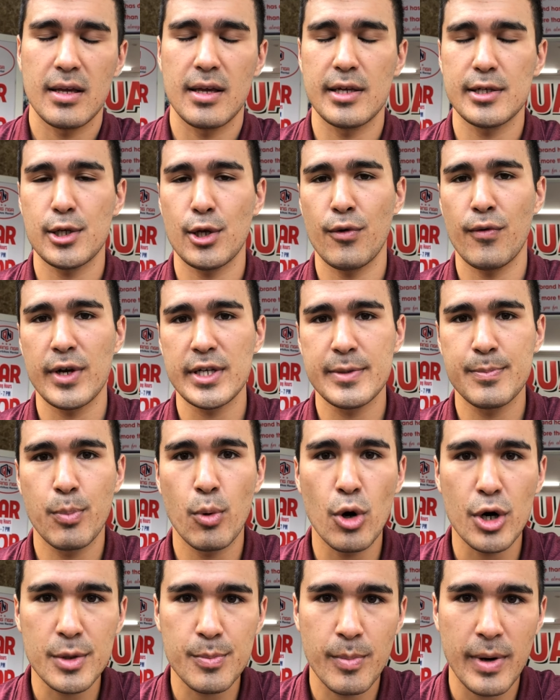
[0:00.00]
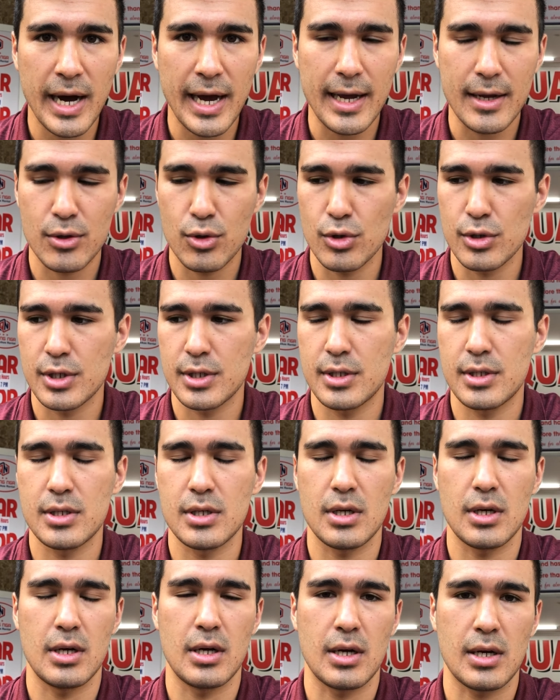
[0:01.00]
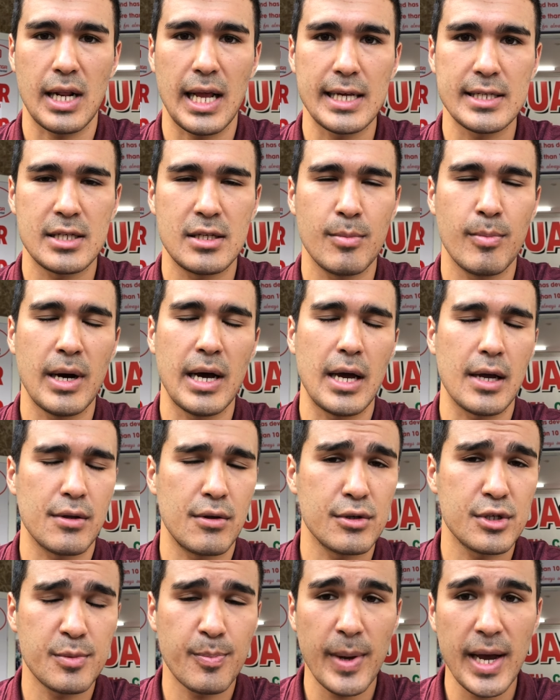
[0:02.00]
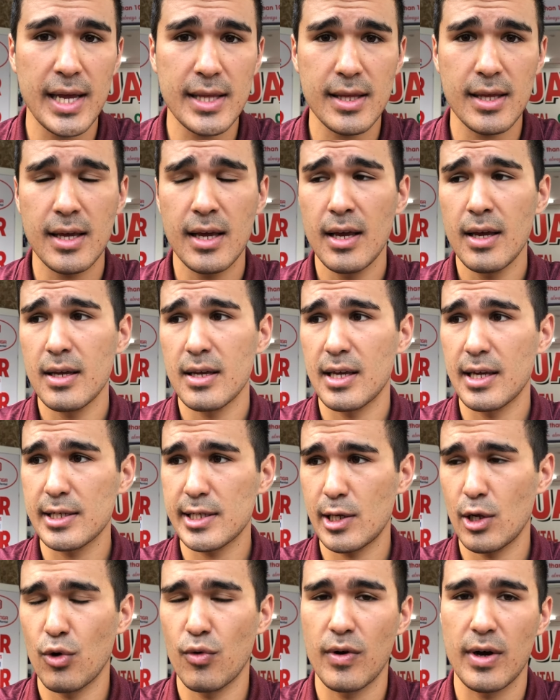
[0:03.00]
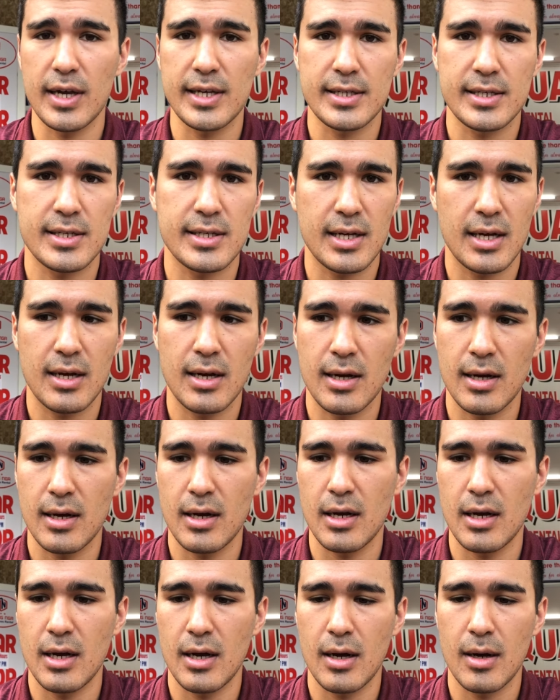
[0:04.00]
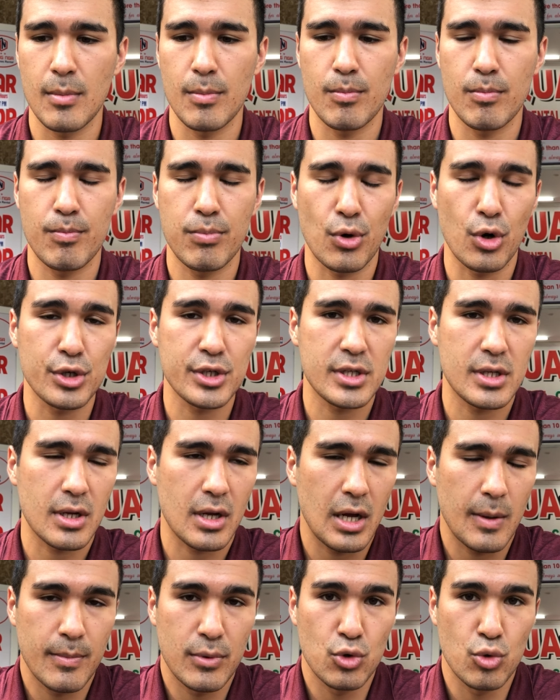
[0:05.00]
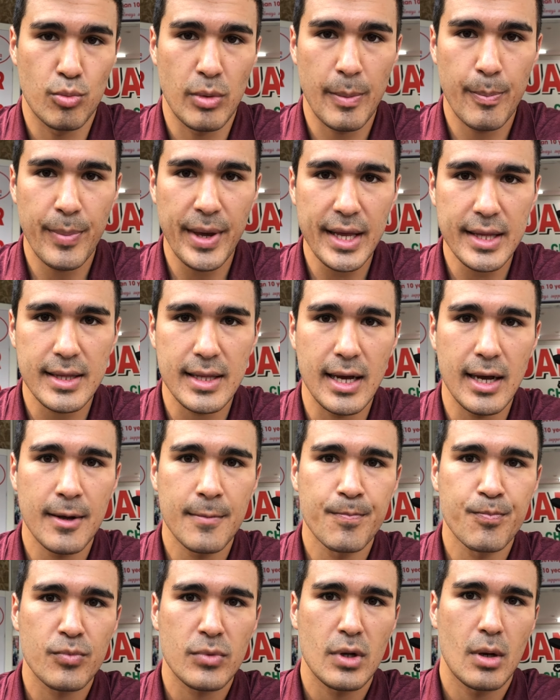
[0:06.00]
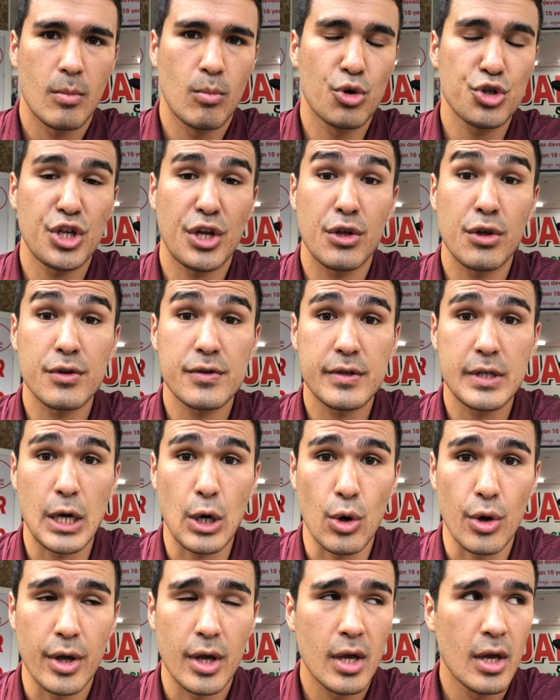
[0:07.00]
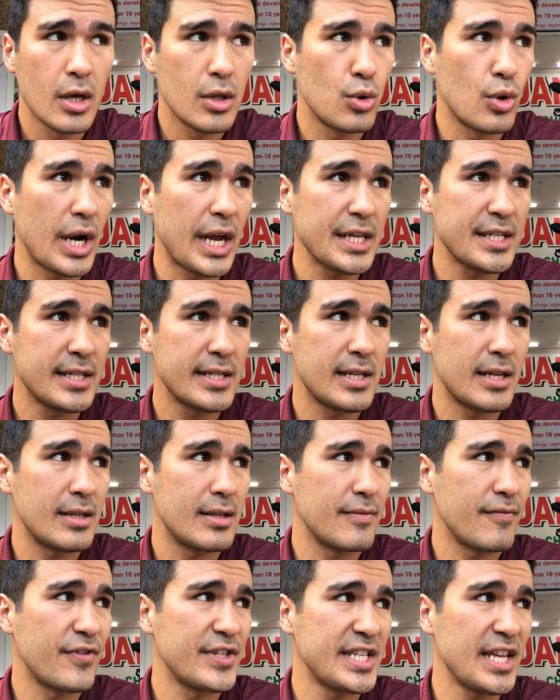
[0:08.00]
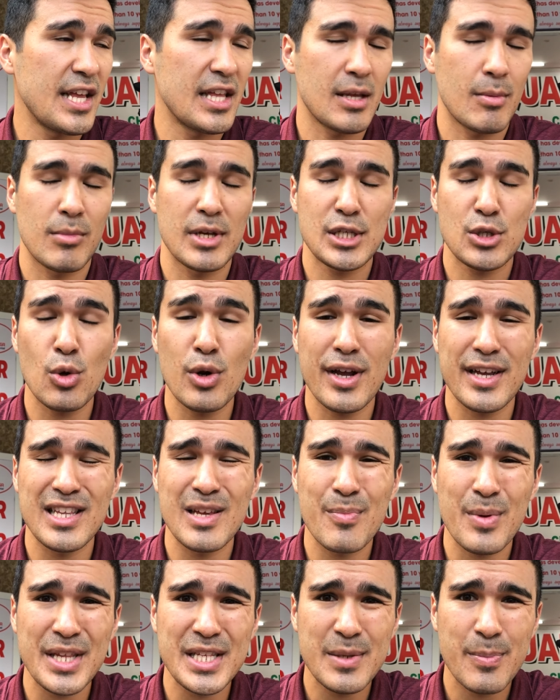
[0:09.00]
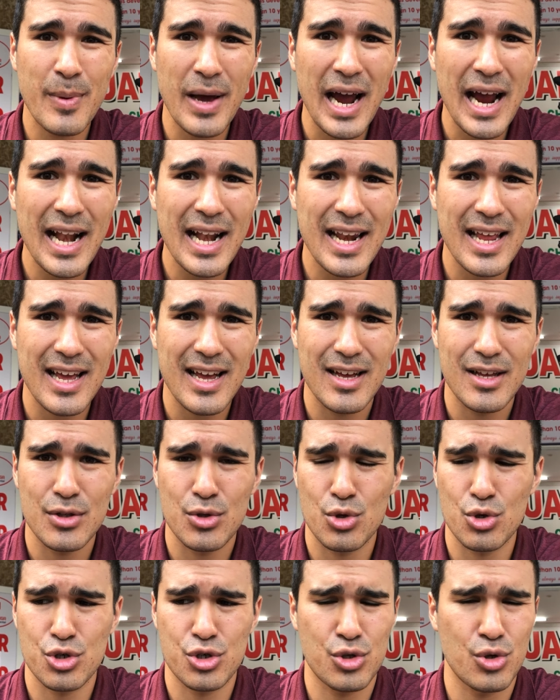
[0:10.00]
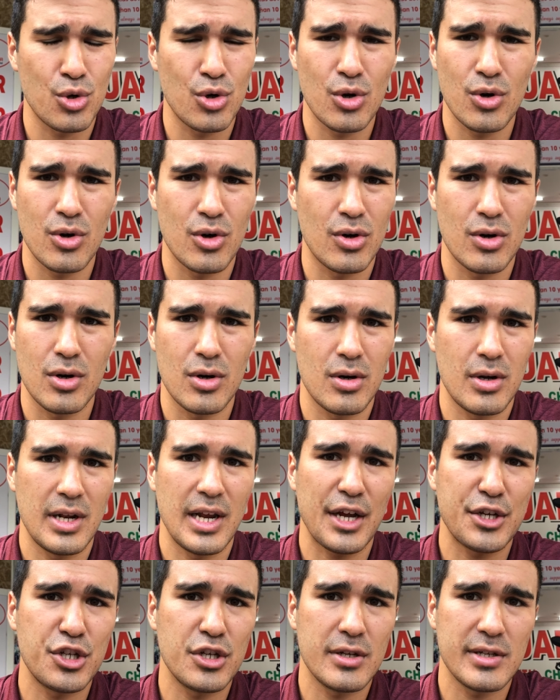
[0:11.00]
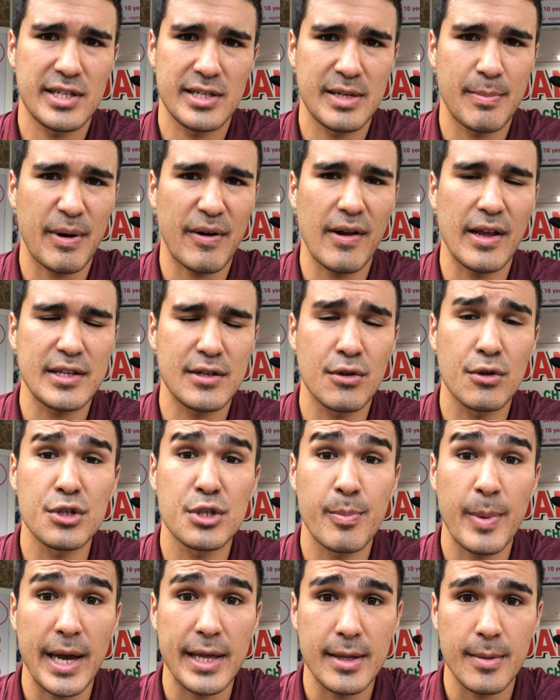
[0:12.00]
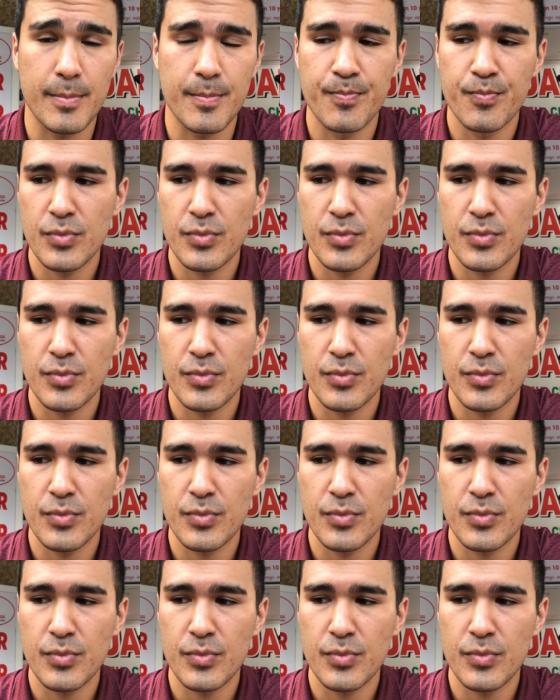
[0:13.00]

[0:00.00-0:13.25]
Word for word: Если у вас спортбайк, то есть э, классный байк, 95. Если у вас э, просто как бы ну, мопед, да, можно и 92. Но разница в цене там настолько не принципиальная, то что легче заправляться 95.